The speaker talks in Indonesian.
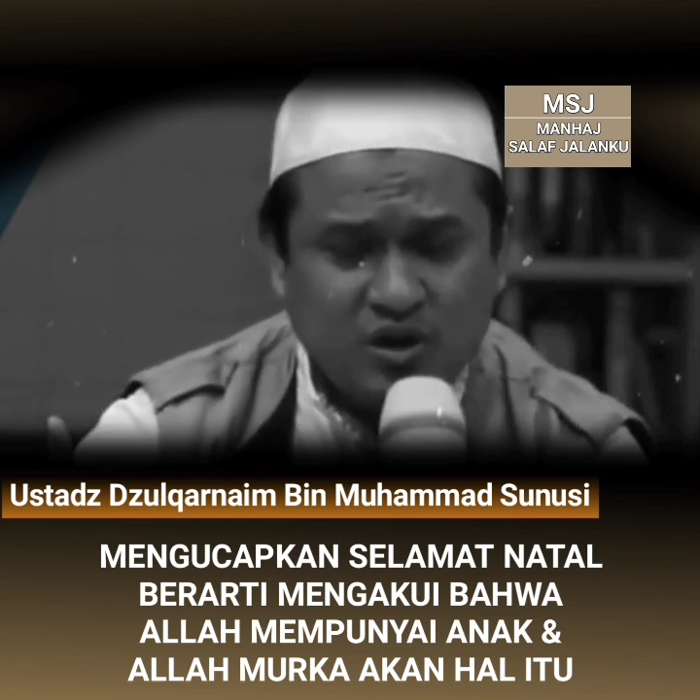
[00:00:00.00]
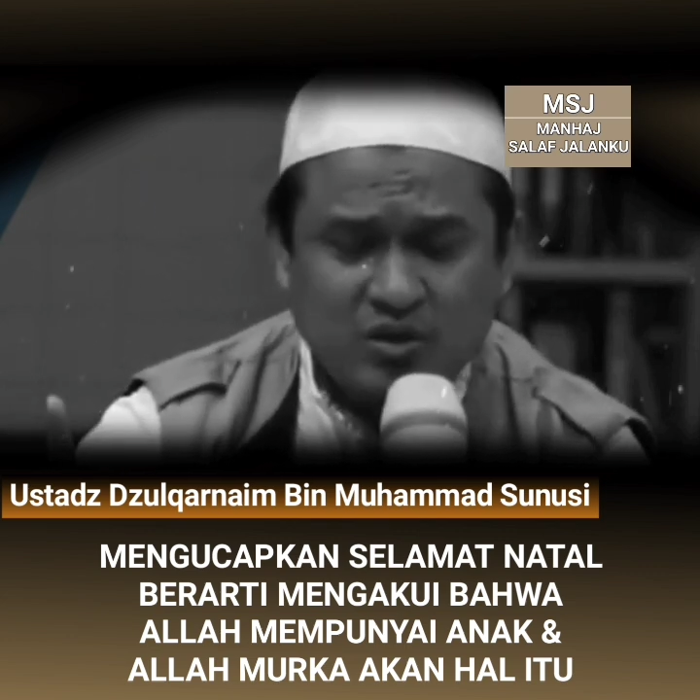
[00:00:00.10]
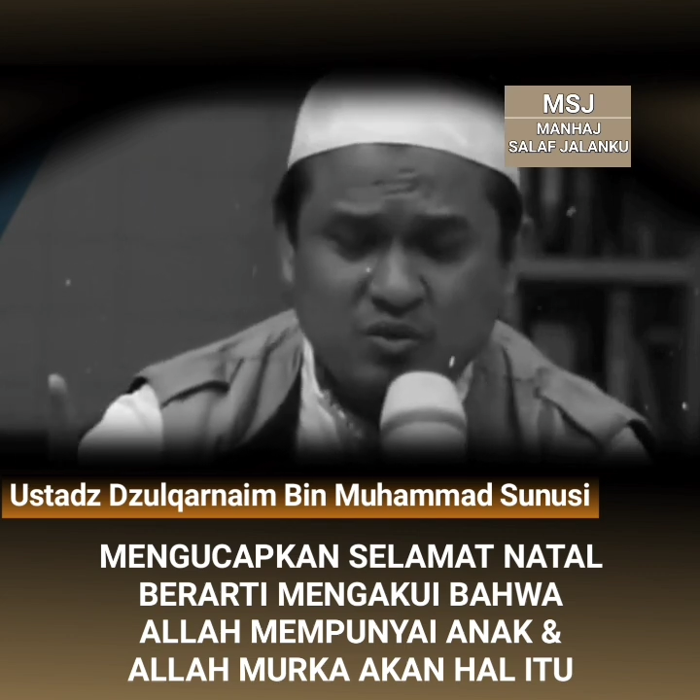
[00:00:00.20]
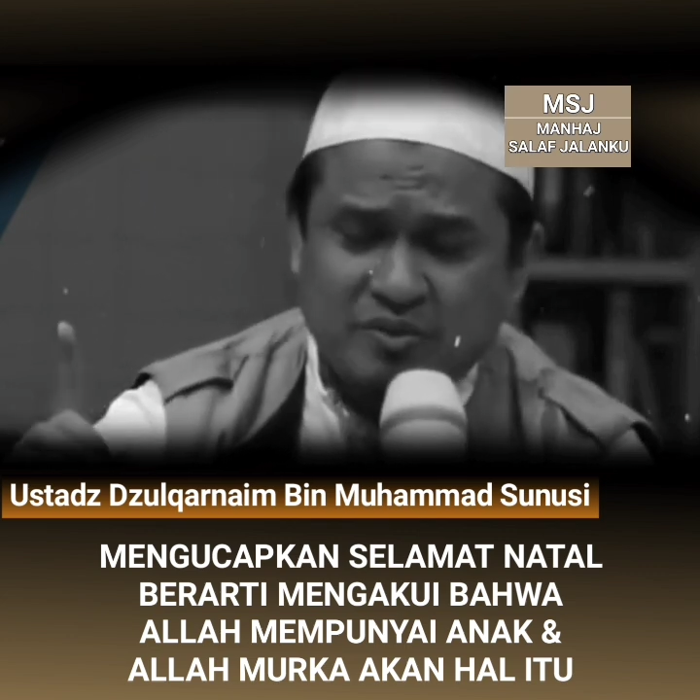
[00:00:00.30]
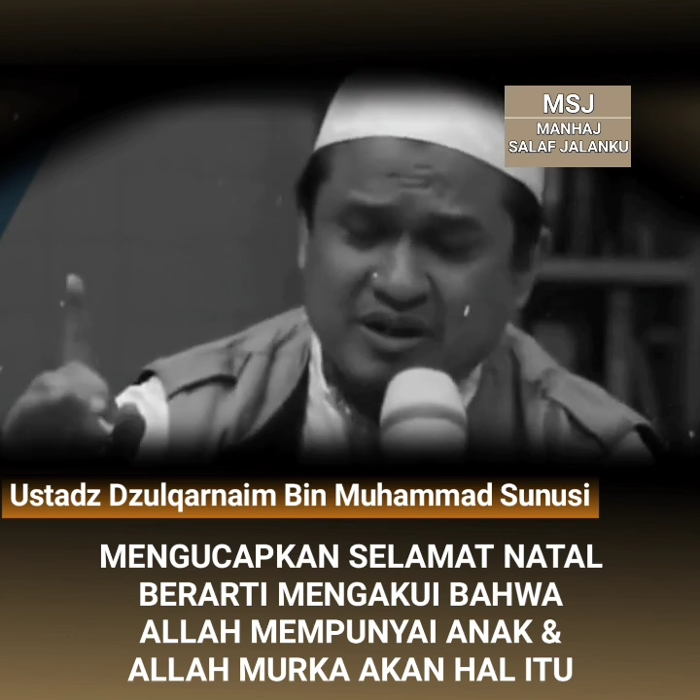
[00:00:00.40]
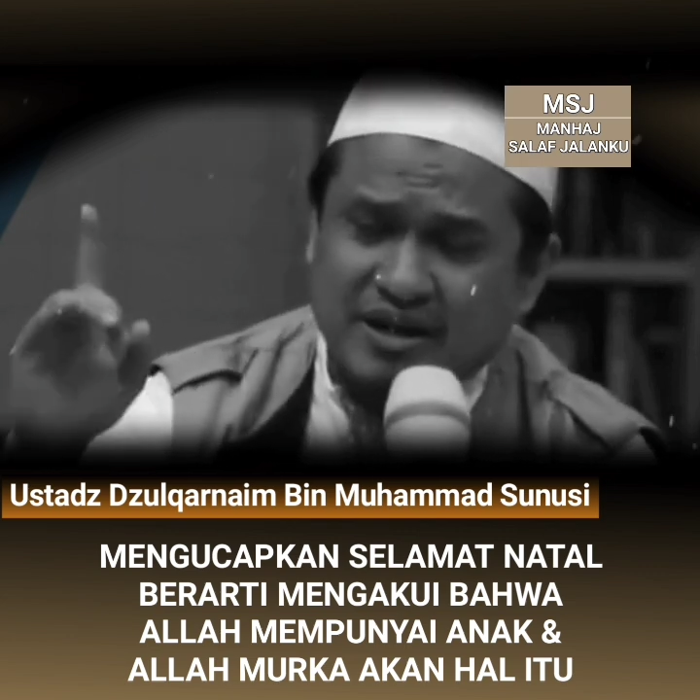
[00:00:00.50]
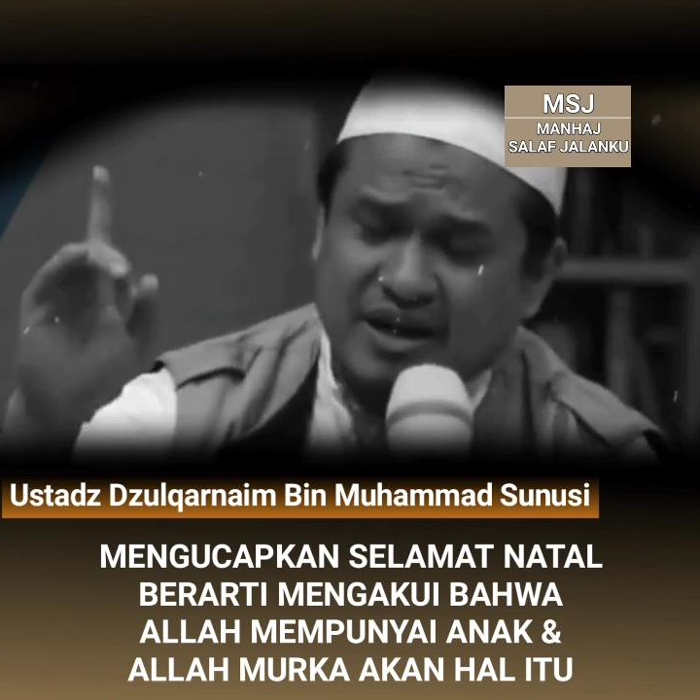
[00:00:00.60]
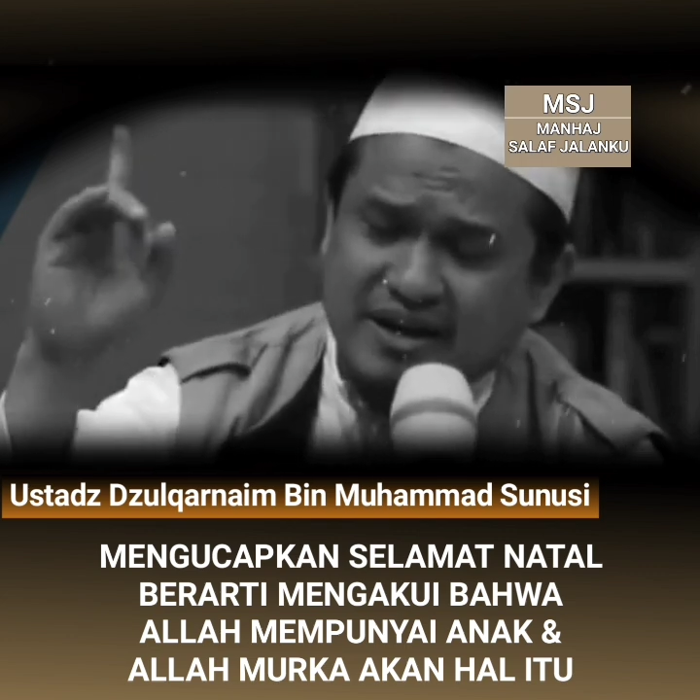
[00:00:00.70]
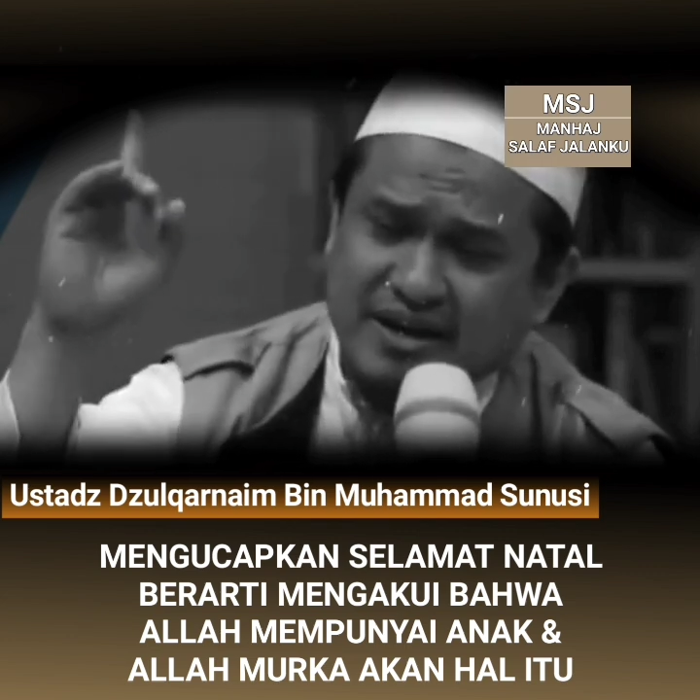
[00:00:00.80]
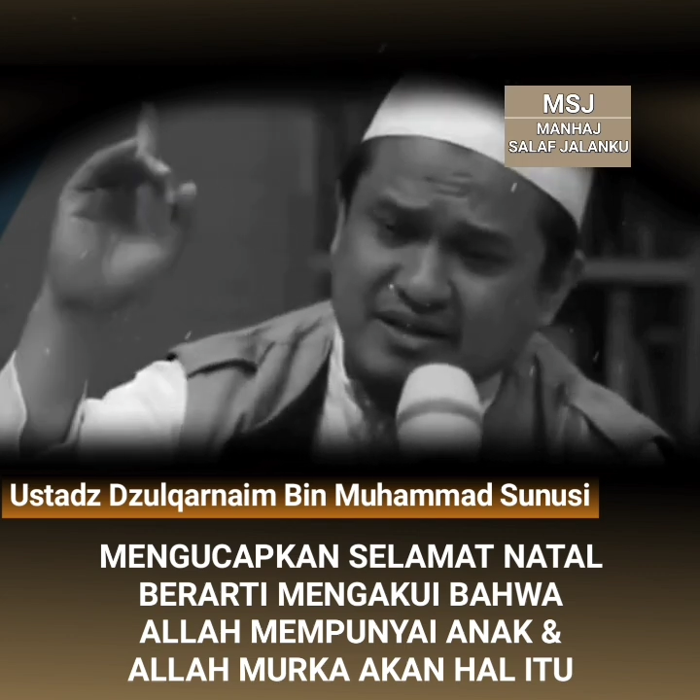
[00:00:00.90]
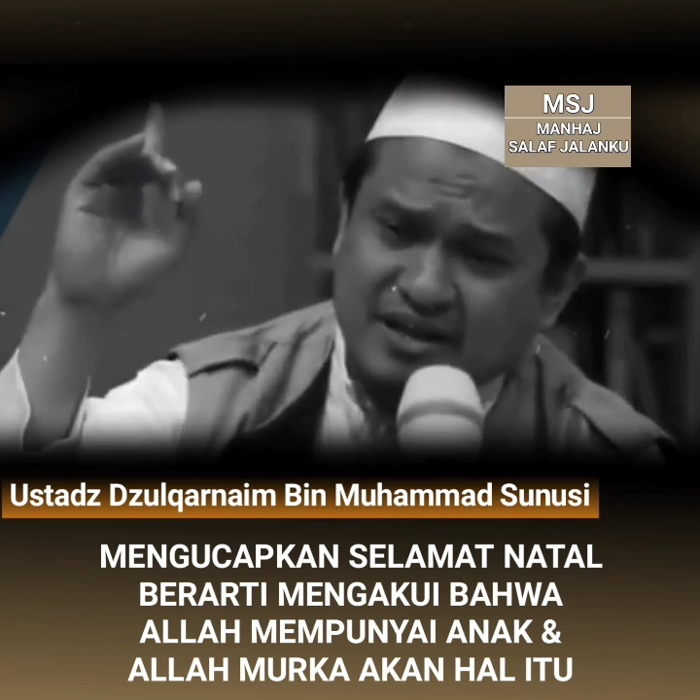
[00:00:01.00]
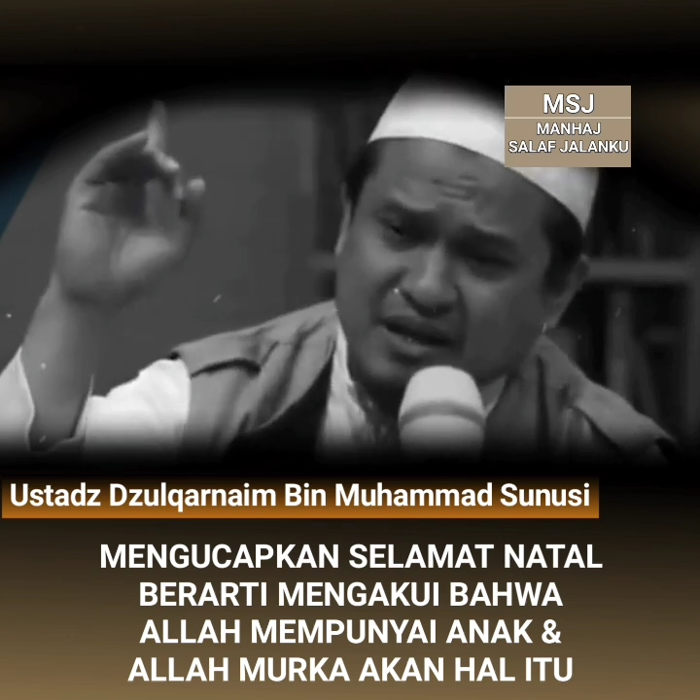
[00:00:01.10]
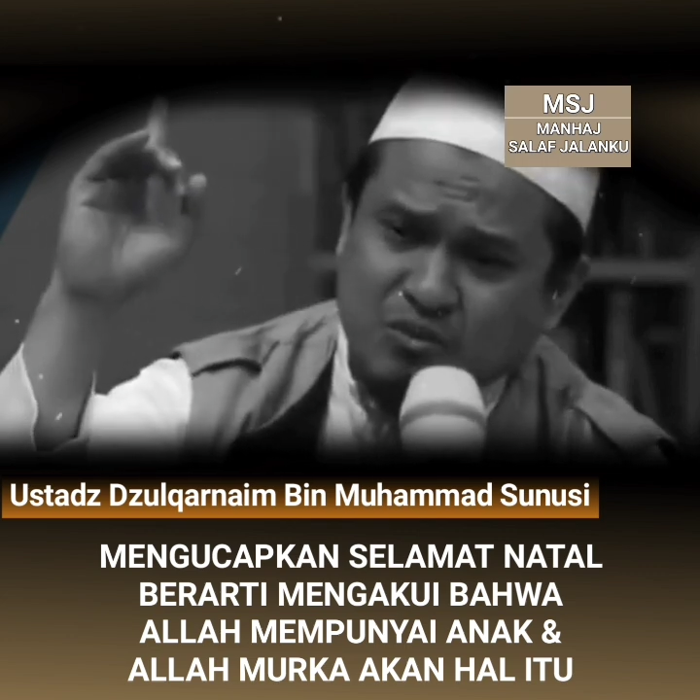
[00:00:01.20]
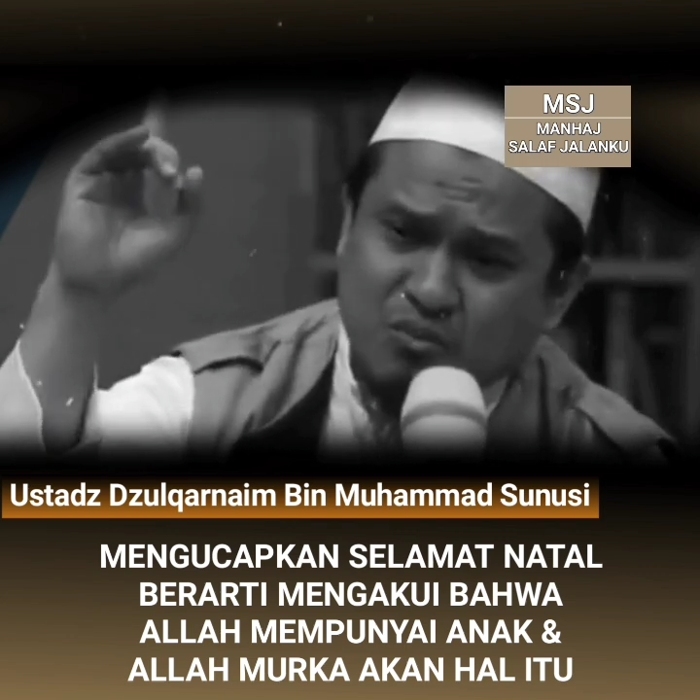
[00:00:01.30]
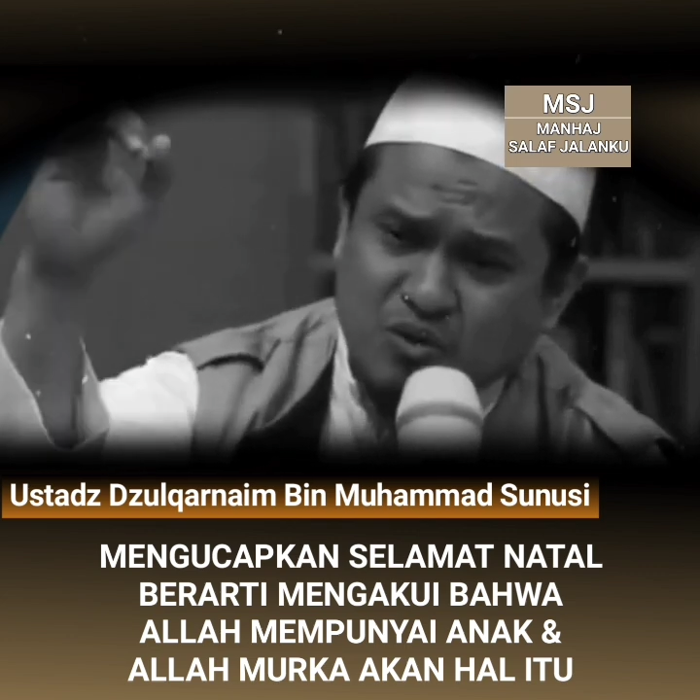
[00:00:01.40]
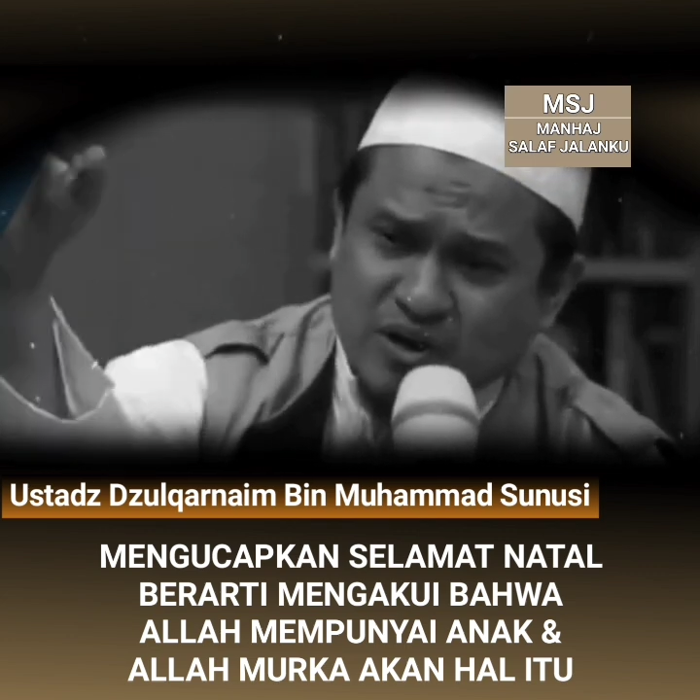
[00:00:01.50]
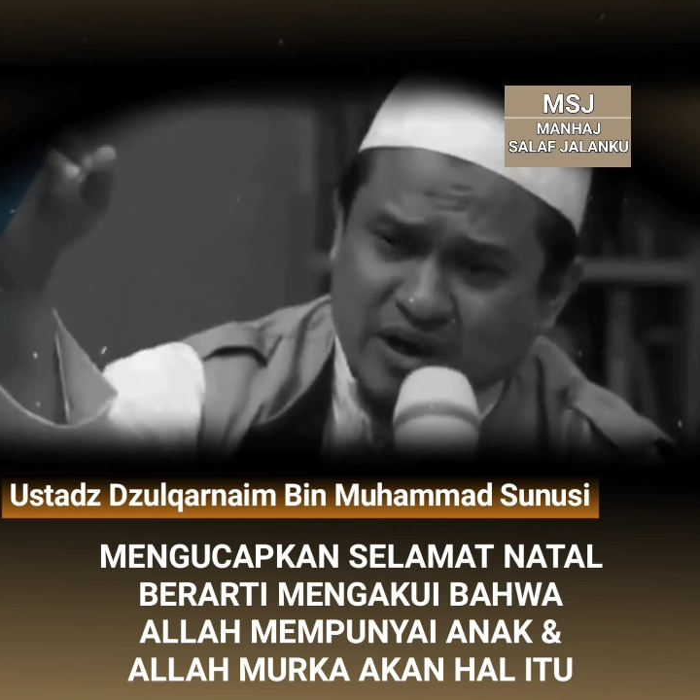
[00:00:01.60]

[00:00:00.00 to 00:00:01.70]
suatu perkara yang sangat